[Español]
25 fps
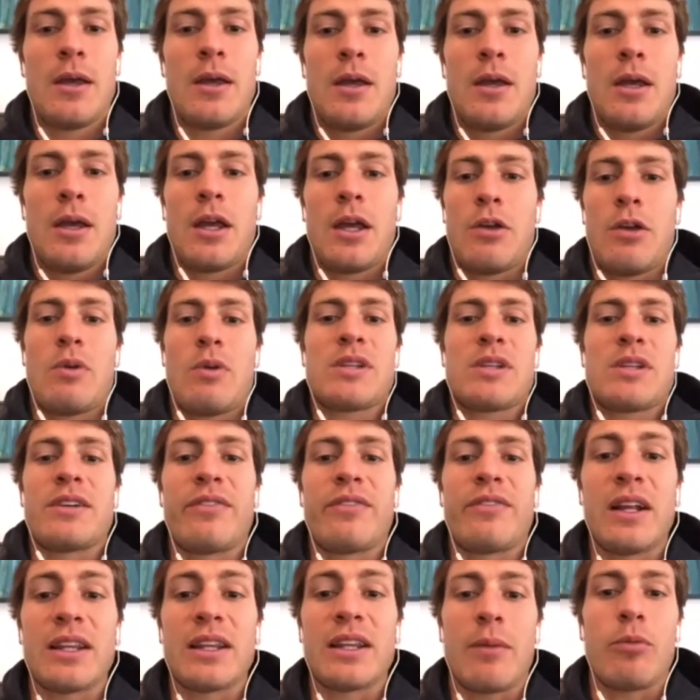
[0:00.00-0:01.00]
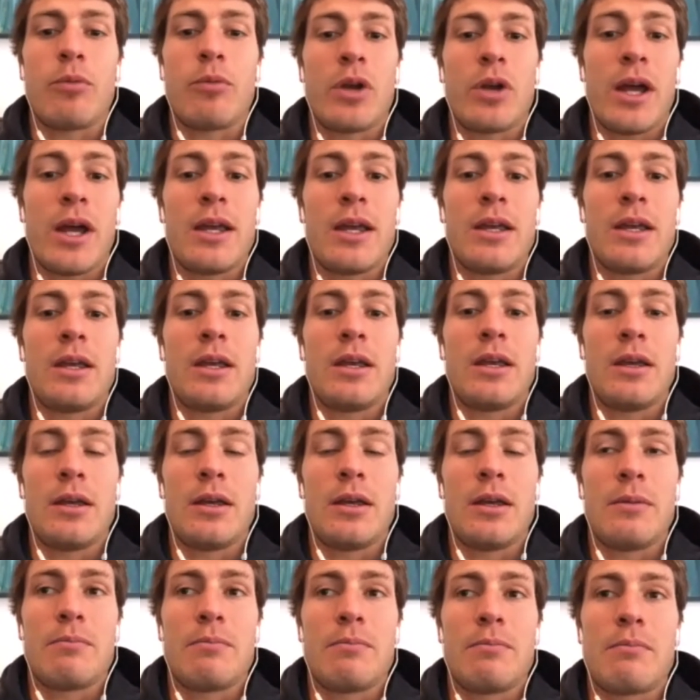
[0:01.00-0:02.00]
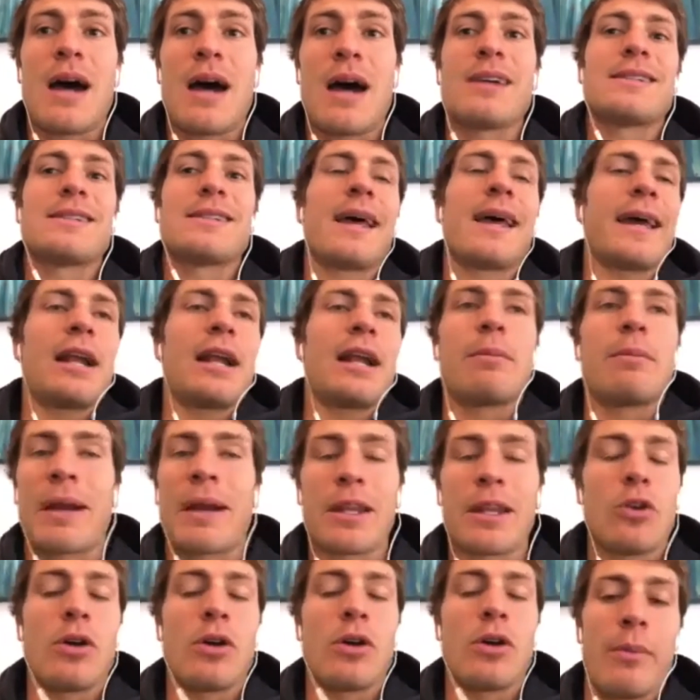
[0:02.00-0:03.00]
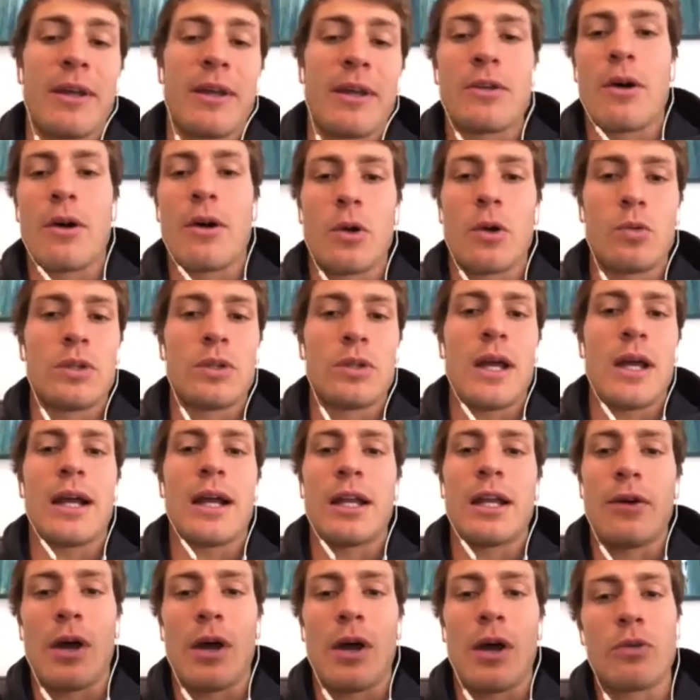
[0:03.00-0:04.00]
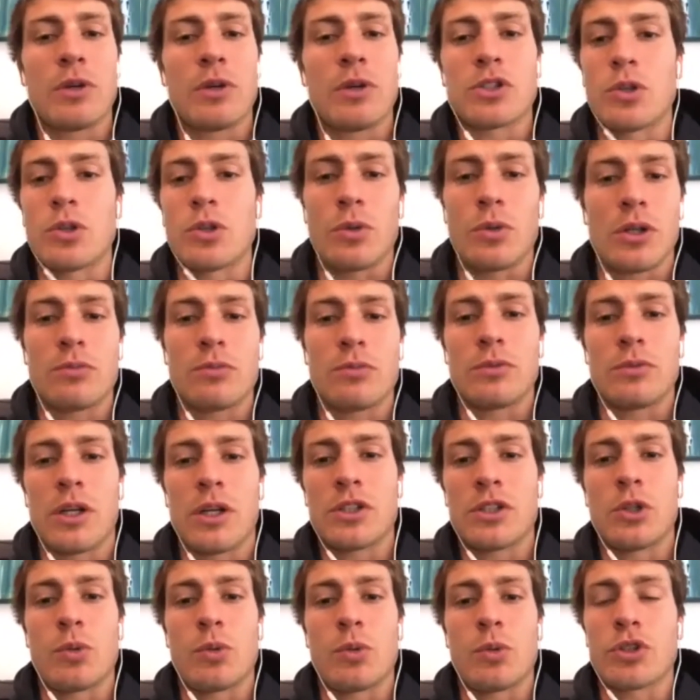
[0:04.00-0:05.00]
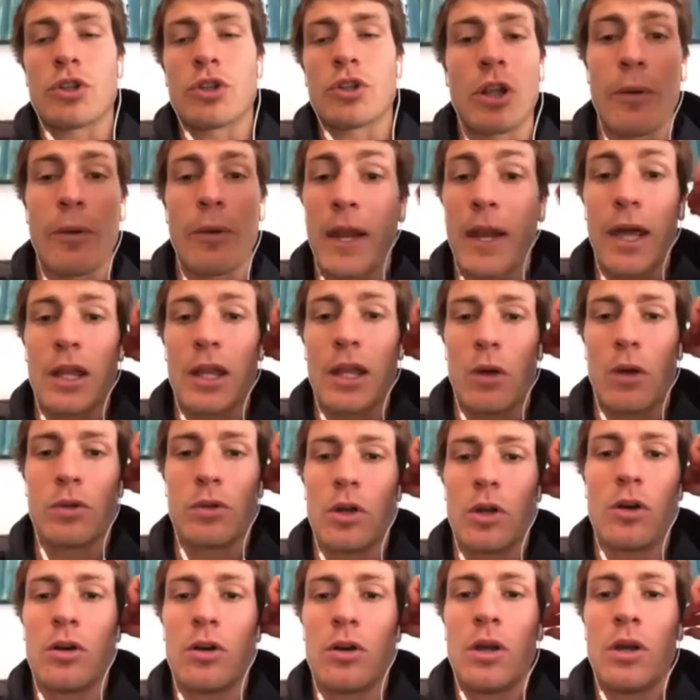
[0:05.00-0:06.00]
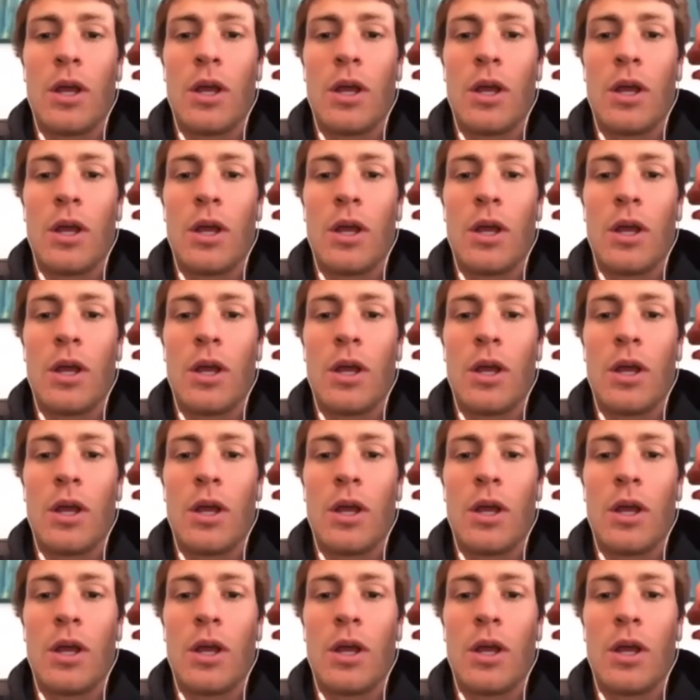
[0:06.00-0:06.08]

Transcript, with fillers: no hace falta por ahí, más allá de que en el partido obviamente va a haber un tackle, hay una, haber una situación de breakdown, todo,